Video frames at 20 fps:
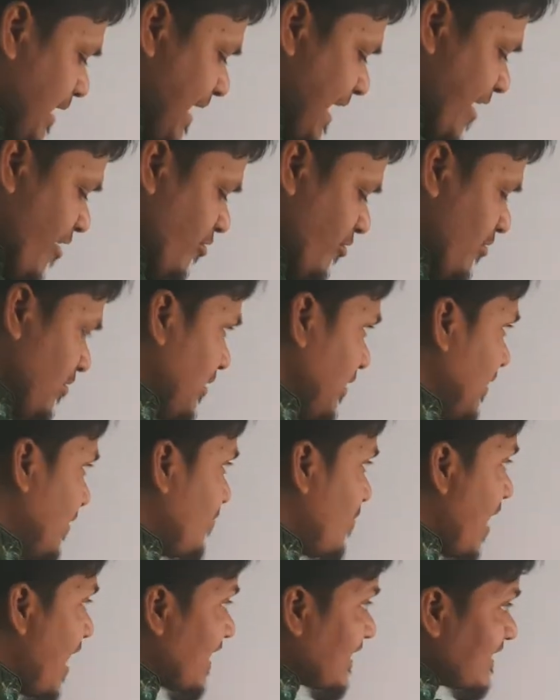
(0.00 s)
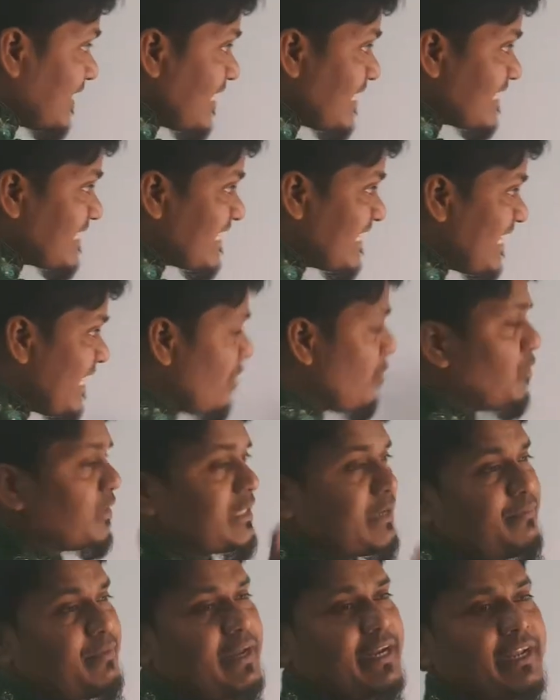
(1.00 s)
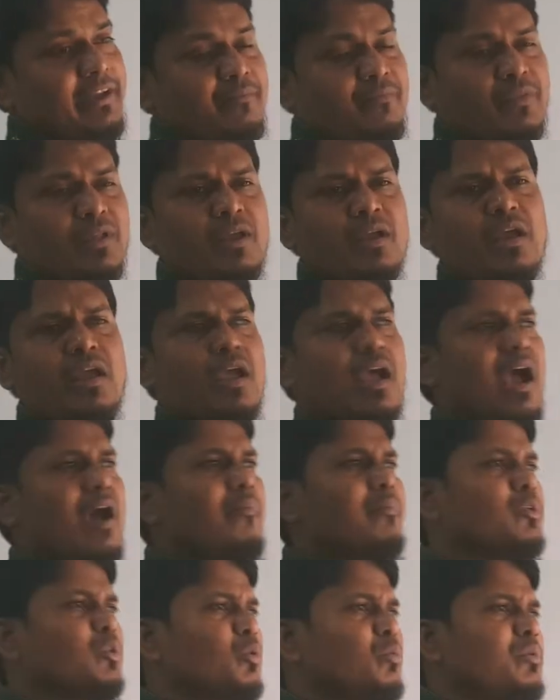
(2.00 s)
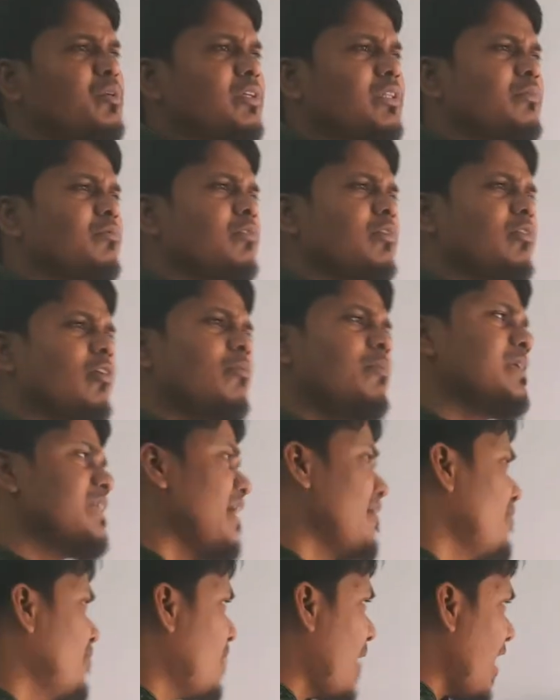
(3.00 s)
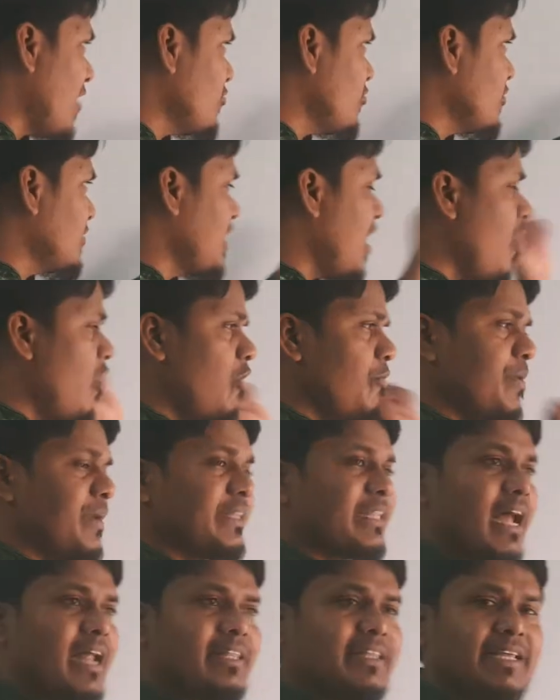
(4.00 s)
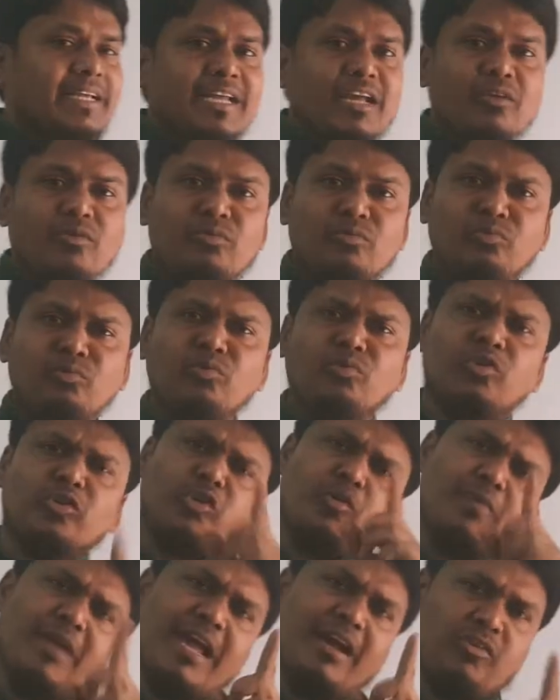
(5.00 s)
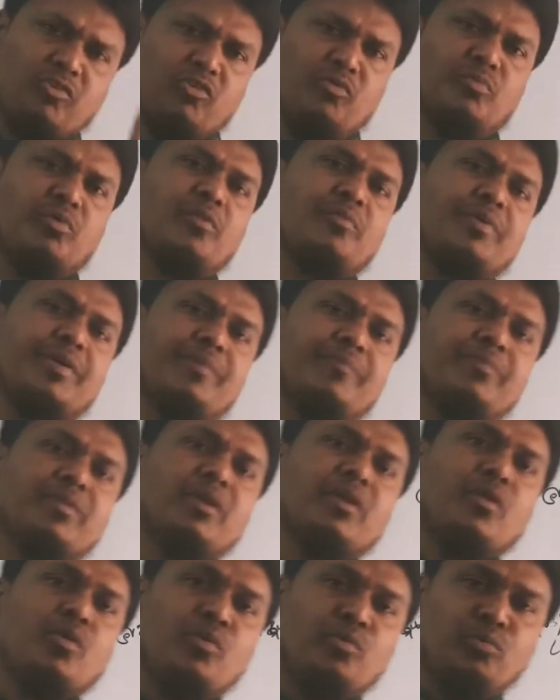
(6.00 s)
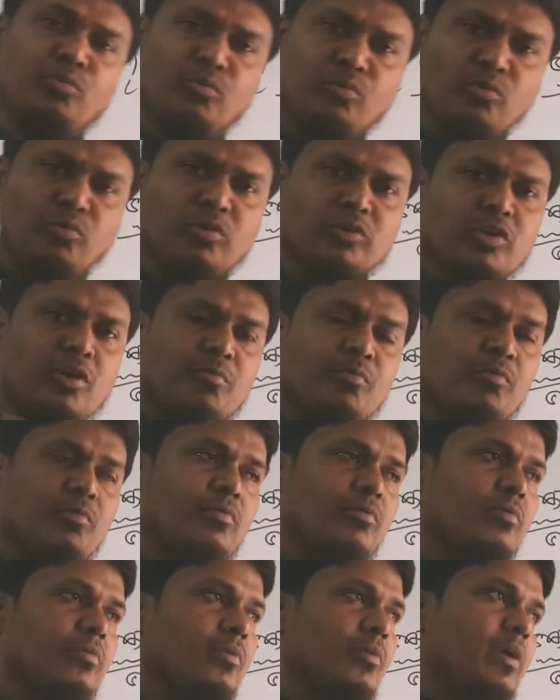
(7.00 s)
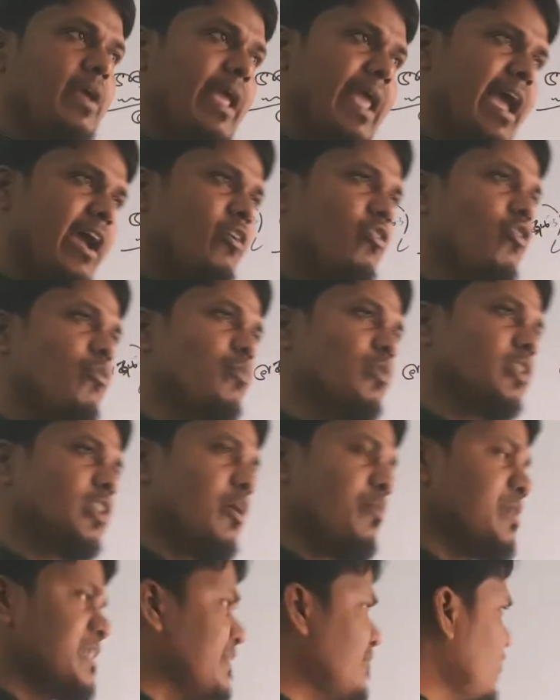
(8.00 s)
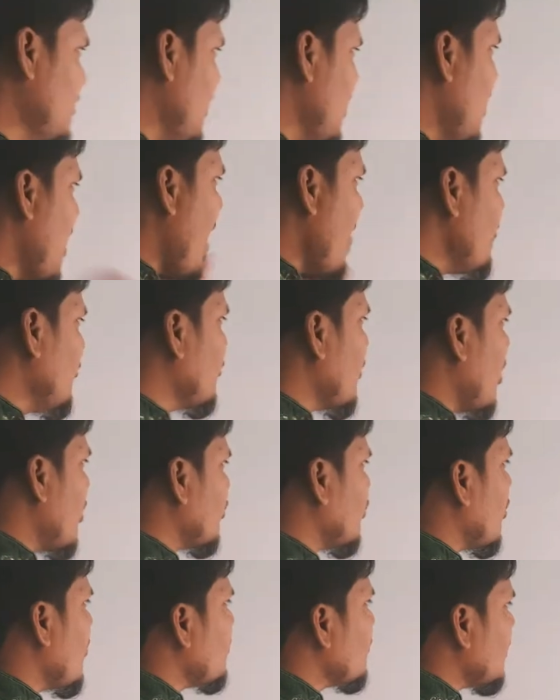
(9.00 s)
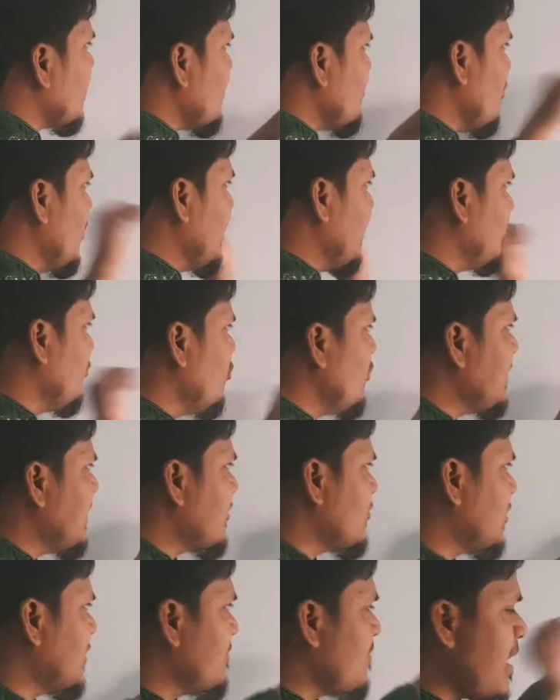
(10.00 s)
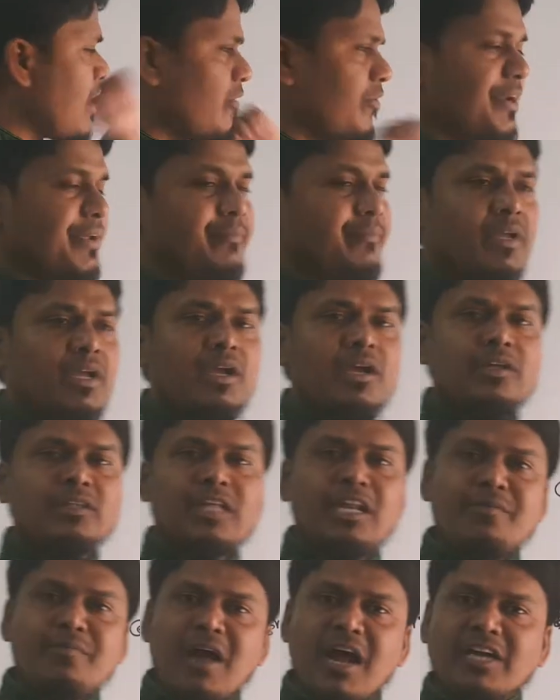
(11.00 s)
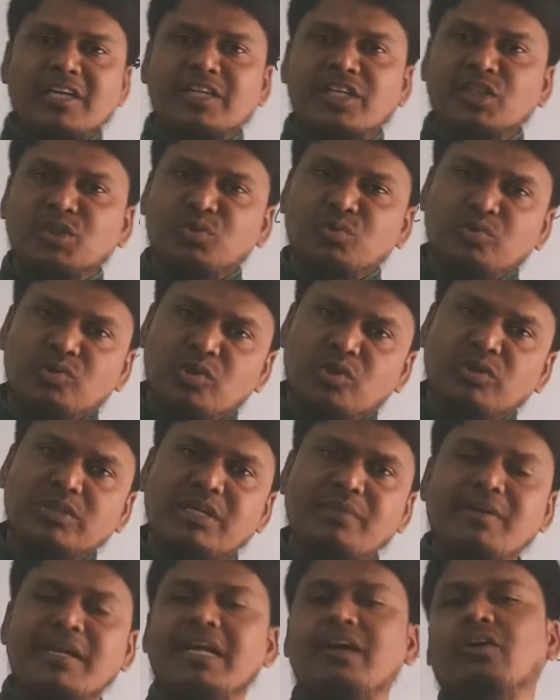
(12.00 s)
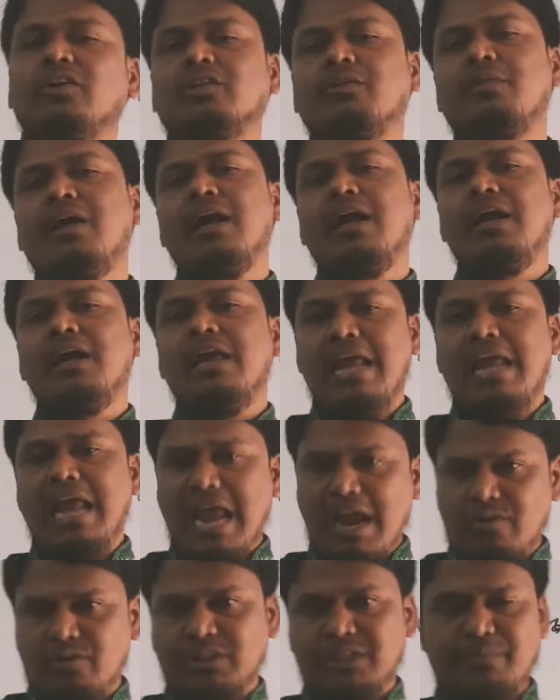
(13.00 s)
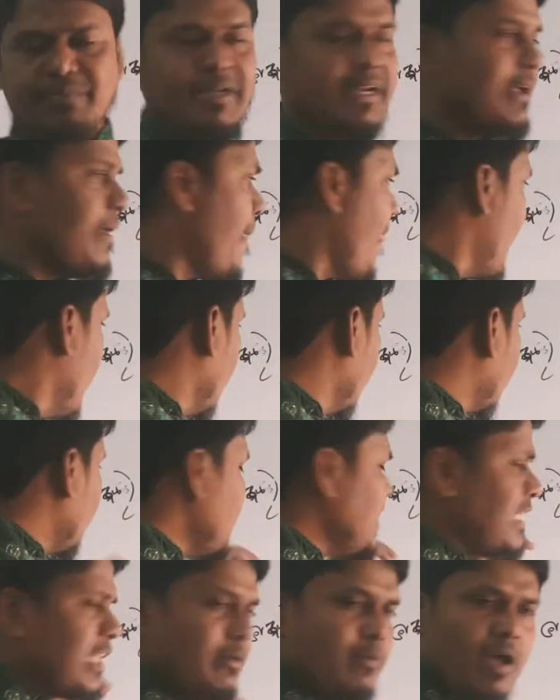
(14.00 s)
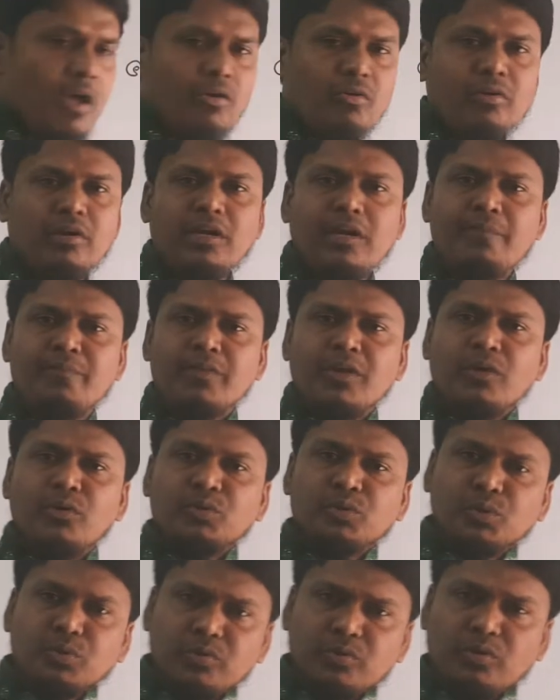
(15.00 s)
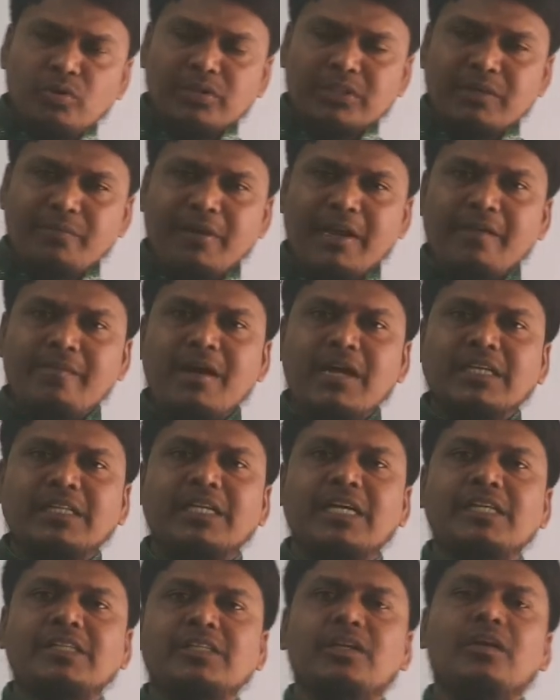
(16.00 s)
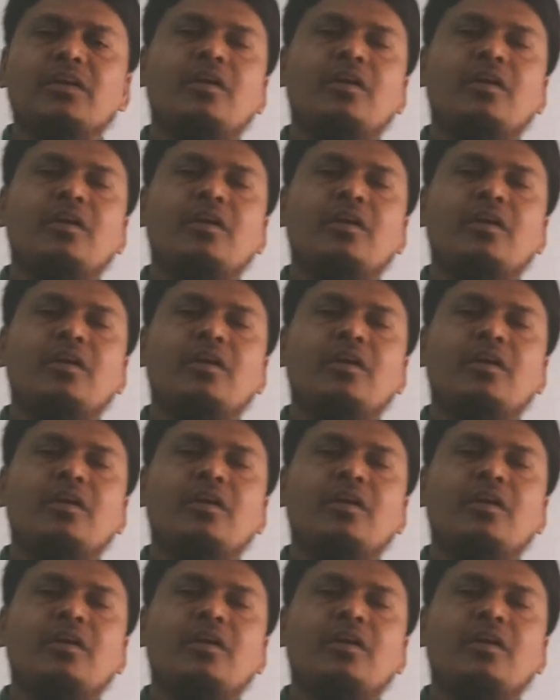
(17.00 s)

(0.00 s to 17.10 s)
এখন ভাগ শেষ কী হতে পারে আমি তুমি যদি মনে করবা যে ভাজক যা হবে তার থেকে ন্যূনতম এক কম হবে ন্যূনতম এক কম হতে হবে যেমন আমি উদাহরণস্বরূপ যদি বলি দুই দিয়ে যদি ভাগ করি তাহলে ভাগশেষ শূন্য হতে পারে অথবা এক হতে পারে তিন দিয়ে ভাগ করলে শূন্য হতে পারে ভাগশেষ